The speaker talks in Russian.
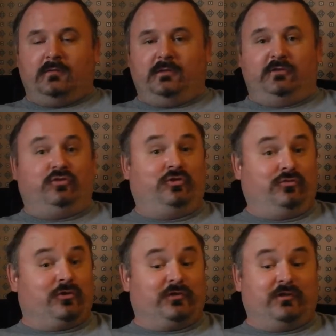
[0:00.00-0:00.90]
Есть еще
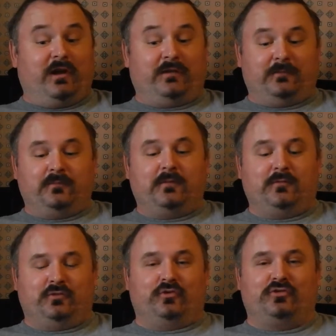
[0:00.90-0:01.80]
четвертый вариант.
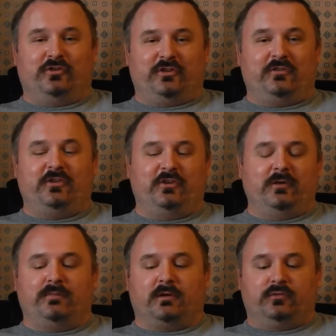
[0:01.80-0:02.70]
Вот только что я с
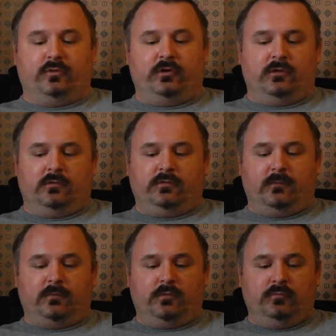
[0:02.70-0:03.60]
Эдиком
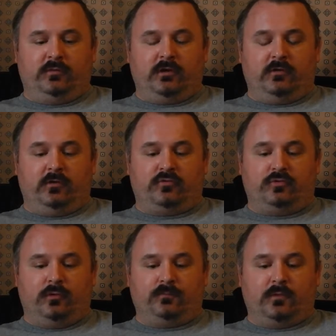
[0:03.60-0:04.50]
проконсультировался, он мне сказал,
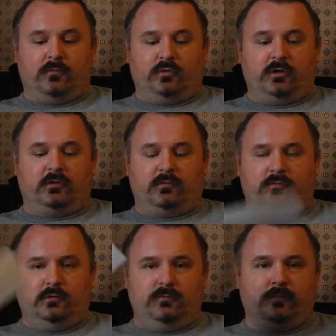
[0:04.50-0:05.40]
что вот это
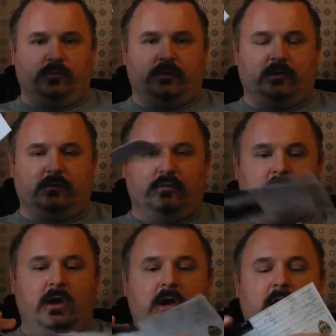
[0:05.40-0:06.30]
вот, вот это вот,
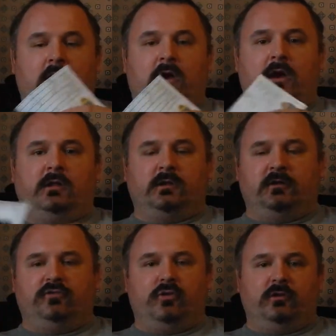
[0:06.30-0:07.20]
это
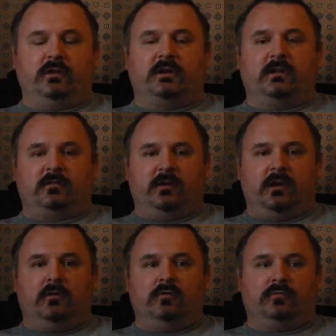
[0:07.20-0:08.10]
еще не до
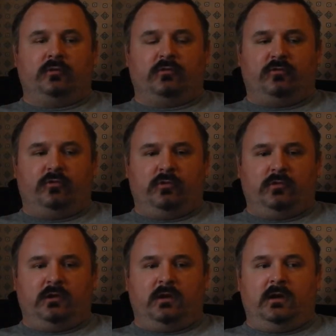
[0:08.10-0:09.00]
конца
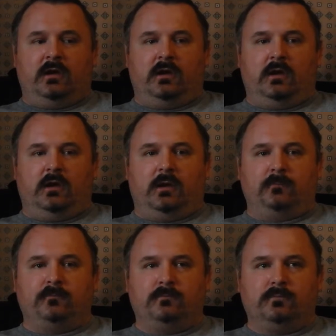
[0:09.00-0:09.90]
утвержденное а,